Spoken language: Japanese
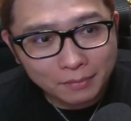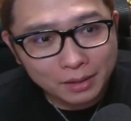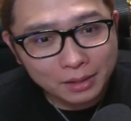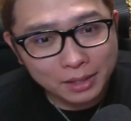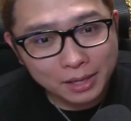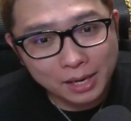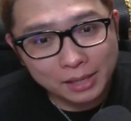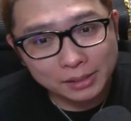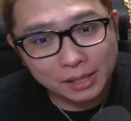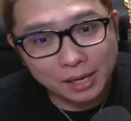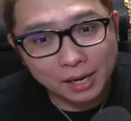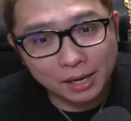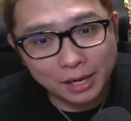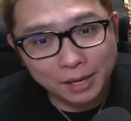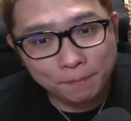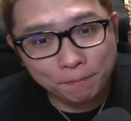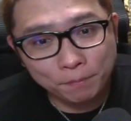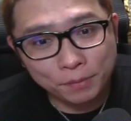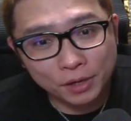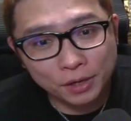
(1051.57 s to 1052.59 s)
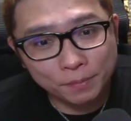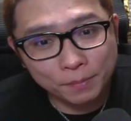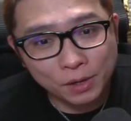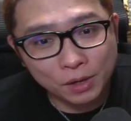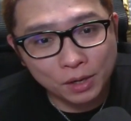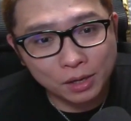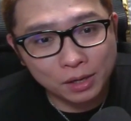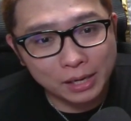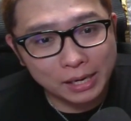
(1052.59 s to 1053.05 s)
よいしょ。リップル
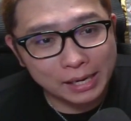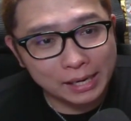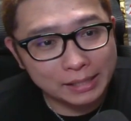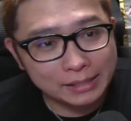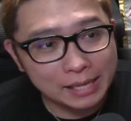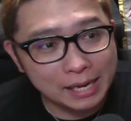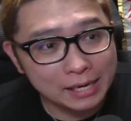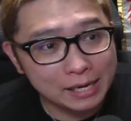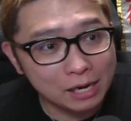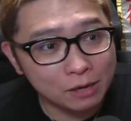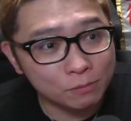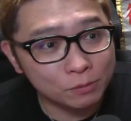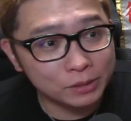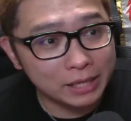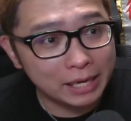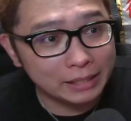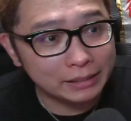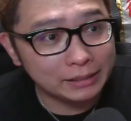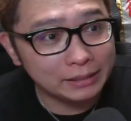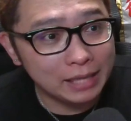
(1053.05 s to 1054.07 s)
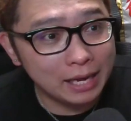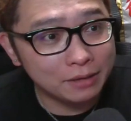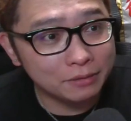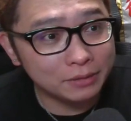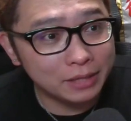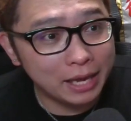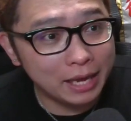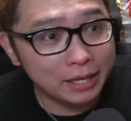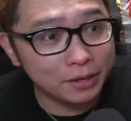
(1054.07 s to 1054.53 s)
も、えー、三角持ち合い、下
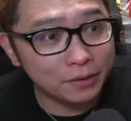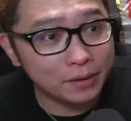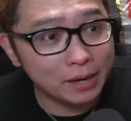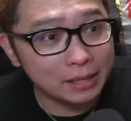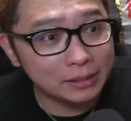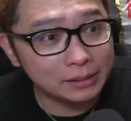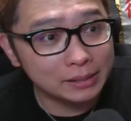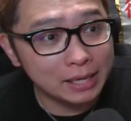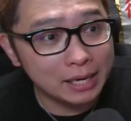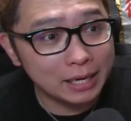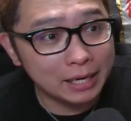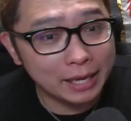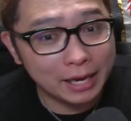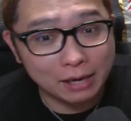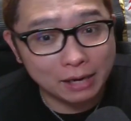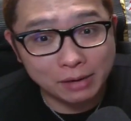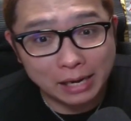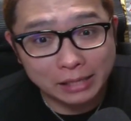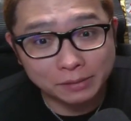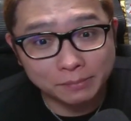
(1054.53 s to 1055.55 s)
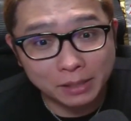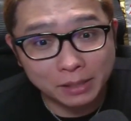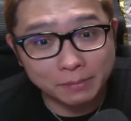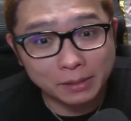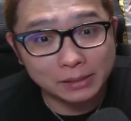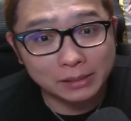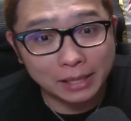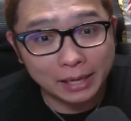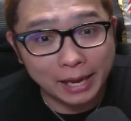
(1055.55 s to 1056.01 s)
抜けっていう感じから下落始まり
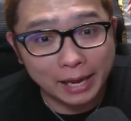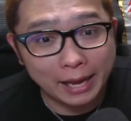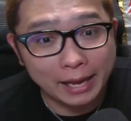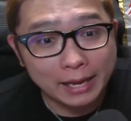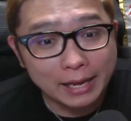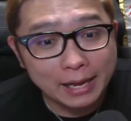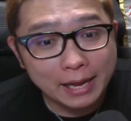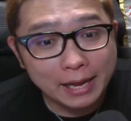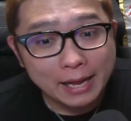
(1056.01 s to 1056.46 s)
ましたね。